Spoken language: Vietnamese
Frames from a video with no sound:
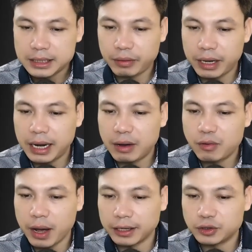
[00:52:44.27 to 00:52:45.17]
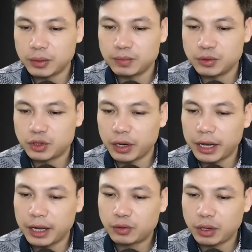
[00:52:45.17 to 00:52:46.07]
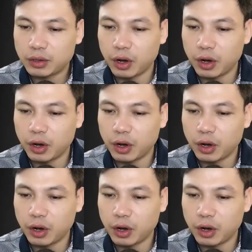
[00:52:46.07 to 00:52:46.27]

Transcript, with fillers: Hóa ra là vong hồn của người quá